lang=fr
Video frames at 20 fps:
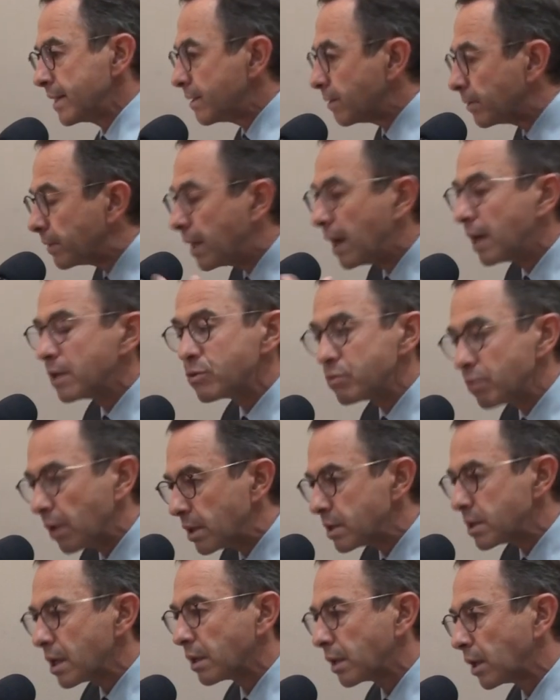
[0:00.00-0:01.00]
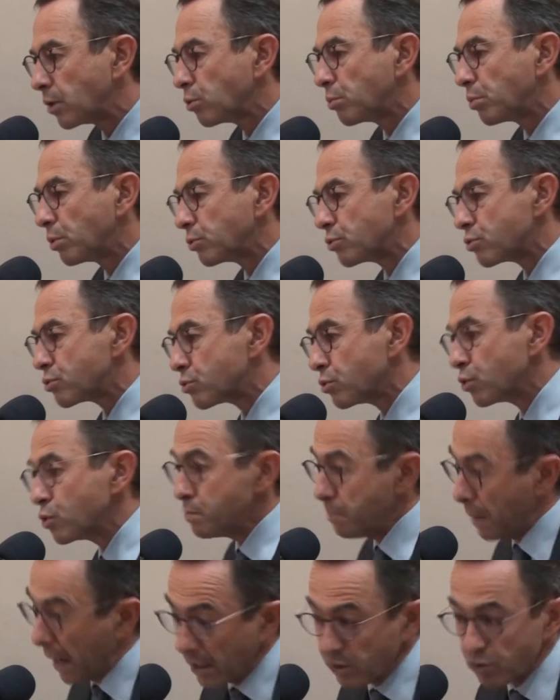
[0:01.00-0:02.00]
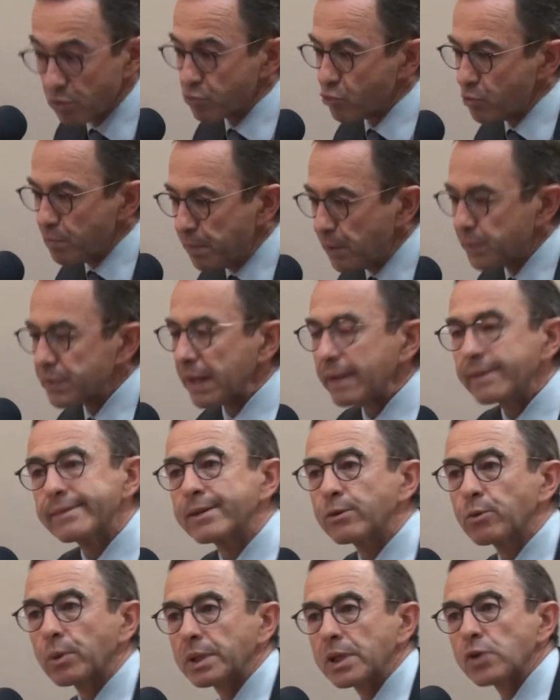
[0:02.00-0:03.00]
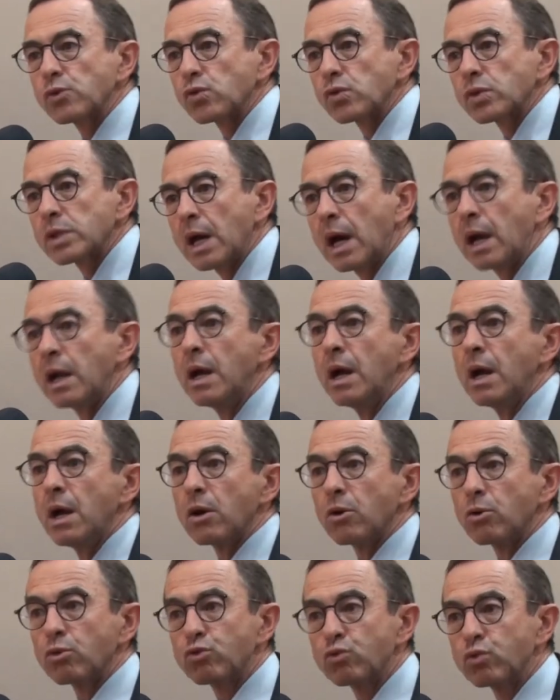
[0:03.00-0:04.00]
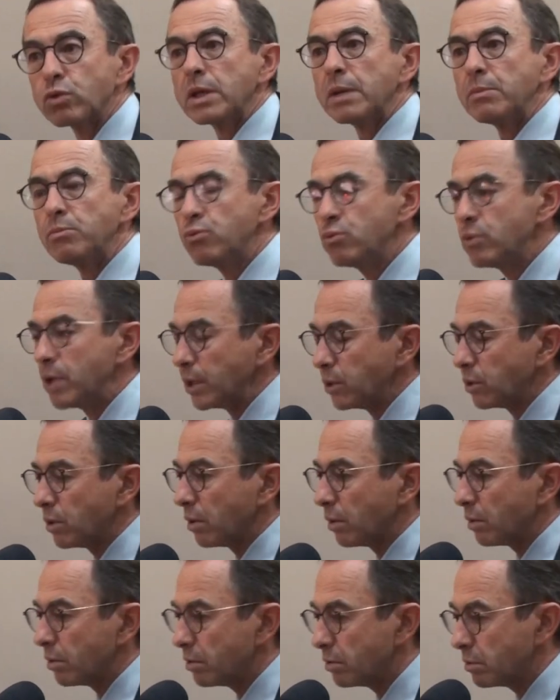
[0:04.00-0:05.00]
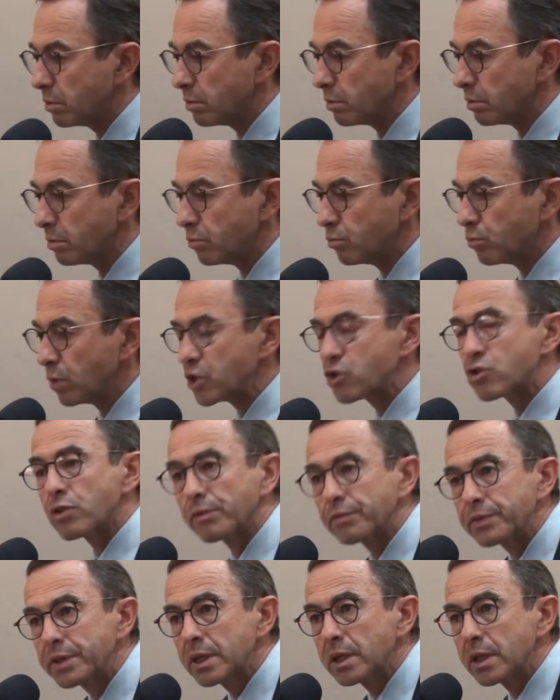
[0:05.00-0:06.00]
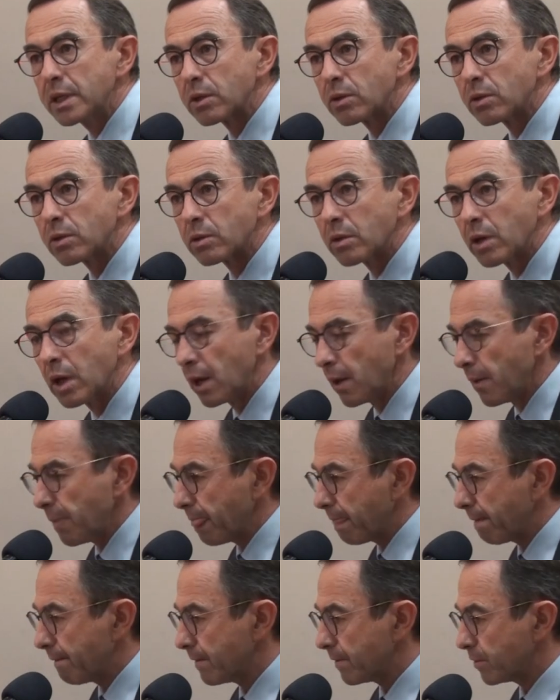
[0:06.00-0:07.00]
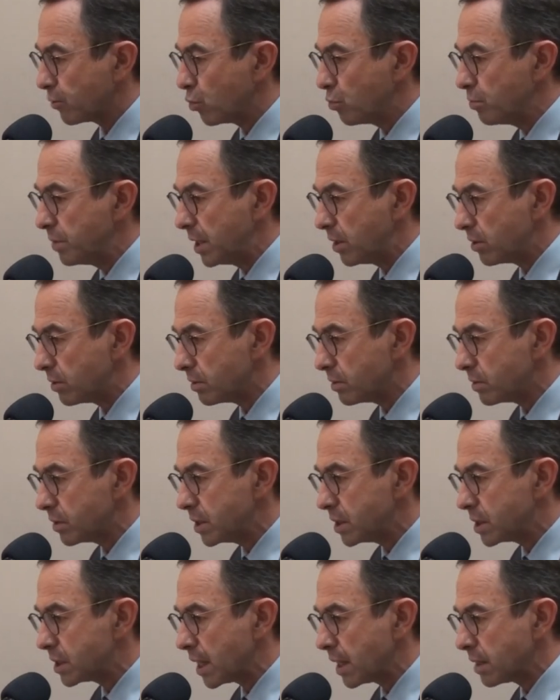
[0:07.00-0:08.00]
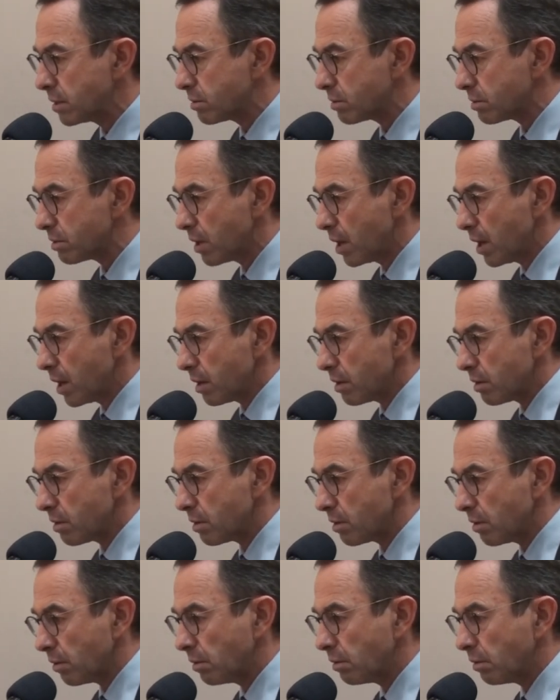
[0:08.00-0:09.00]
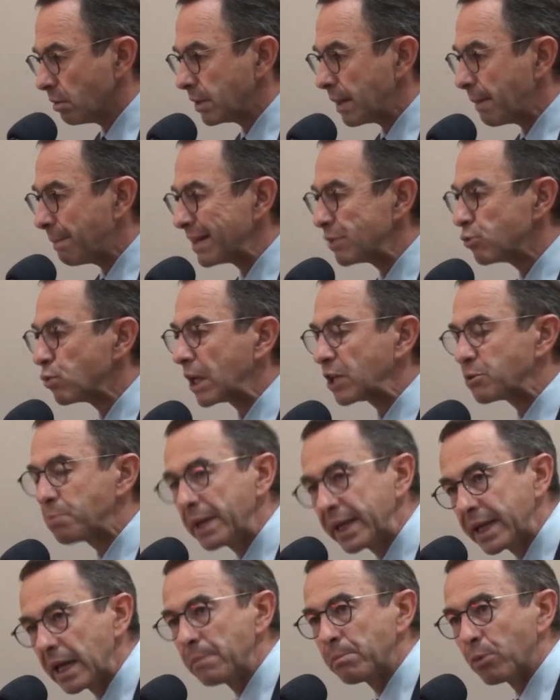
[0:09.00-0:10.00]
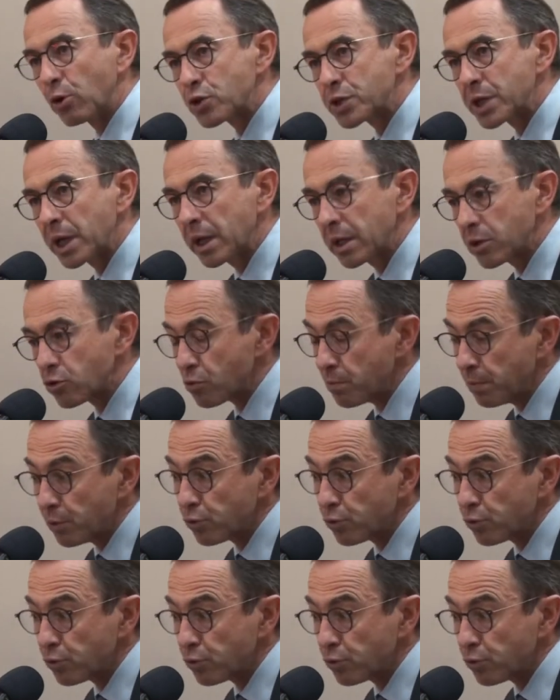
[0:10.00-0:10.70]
et on a sur un certain nombre de choses, par exemple, je pense à la sécurité sociale, au tout début d'ailleurs euh, du mois de janvier 2017, euh, euh, on n'a pas su expliquer le projet